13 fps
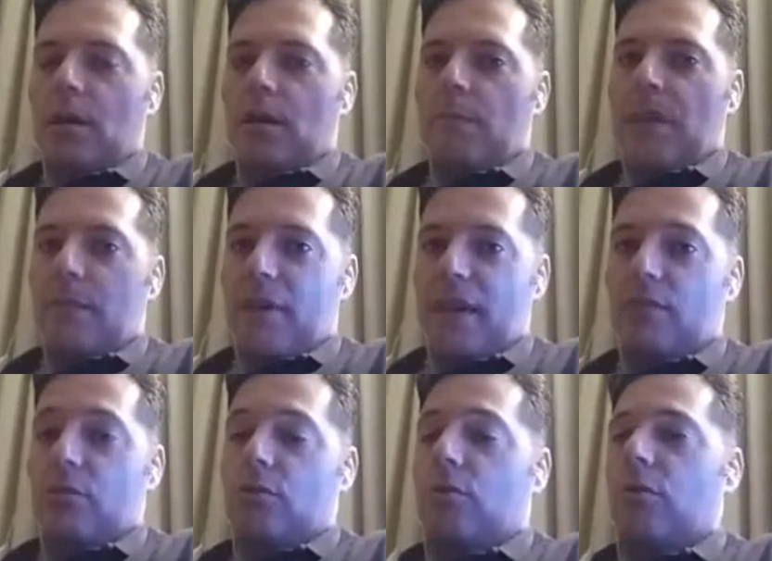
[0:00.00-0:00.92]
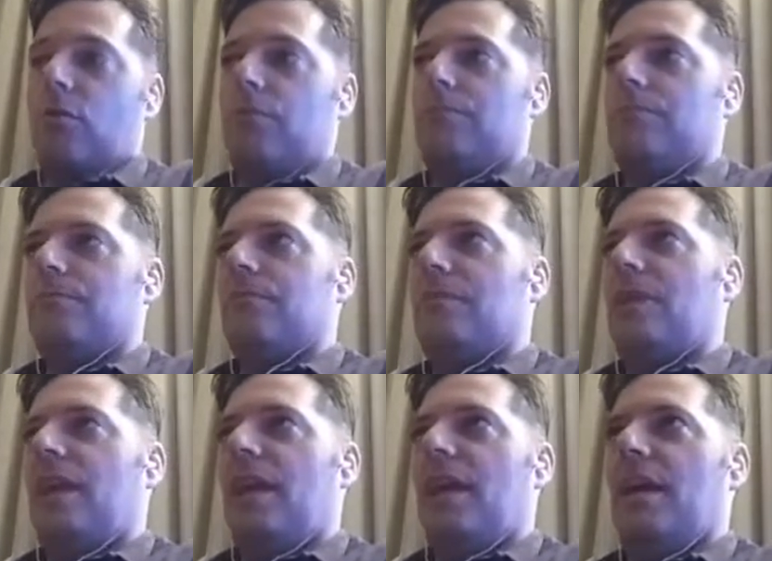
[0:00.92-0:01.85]
Premetto
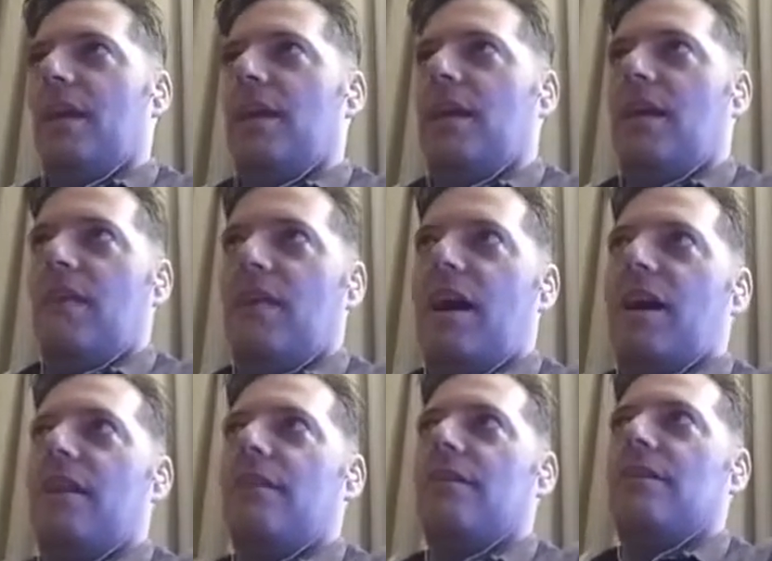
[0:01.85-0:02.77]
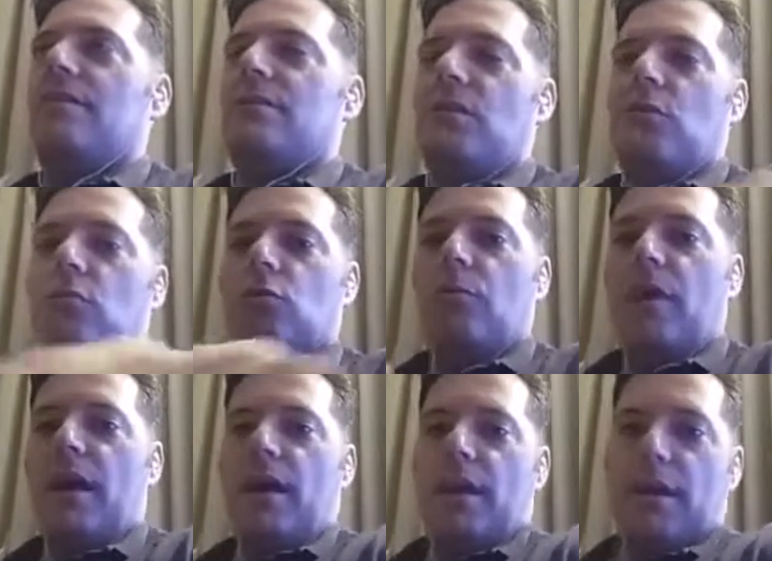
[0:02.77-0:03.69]
che la VAR, secondo
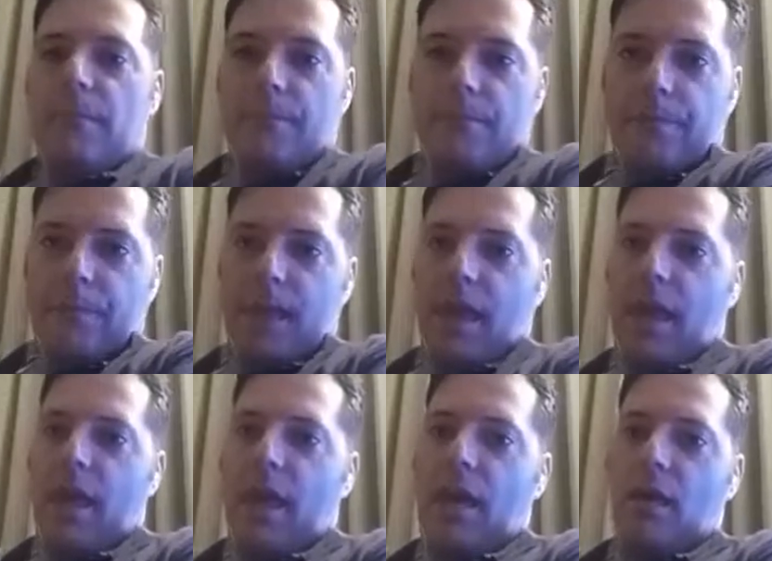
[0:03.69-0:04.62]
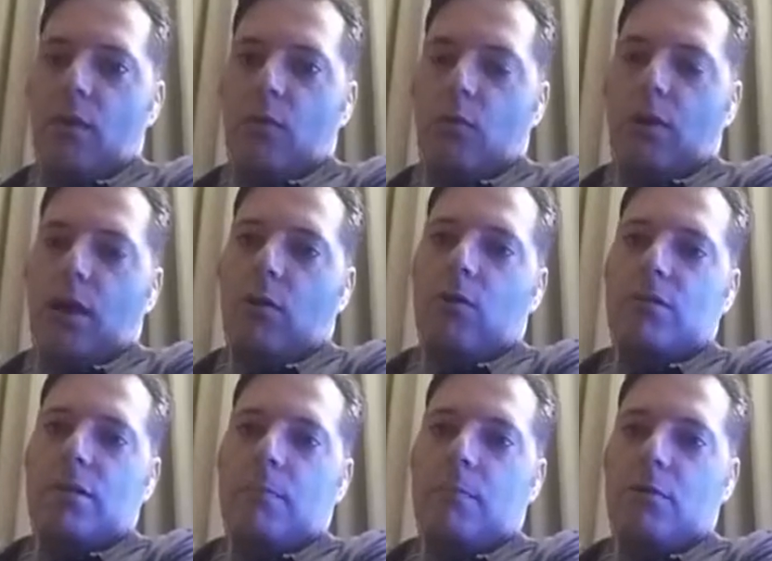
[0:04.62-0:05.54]
me, è una
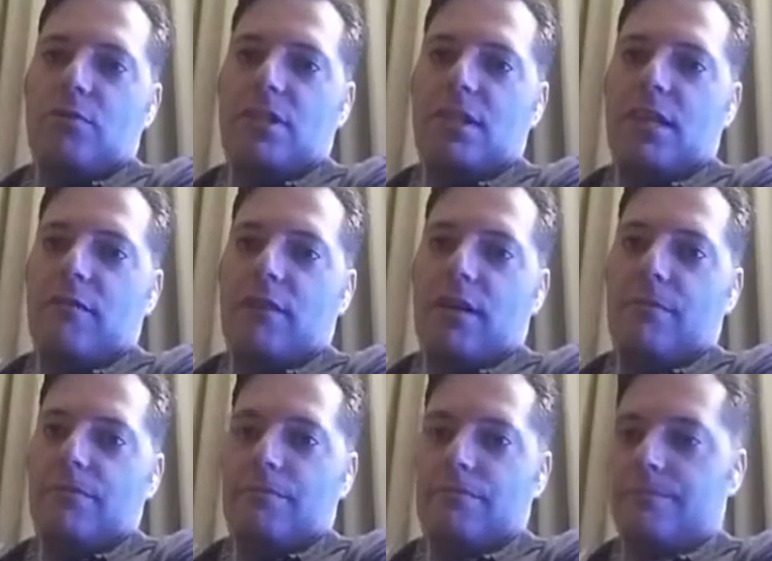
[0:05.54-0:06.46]
cosa positiva,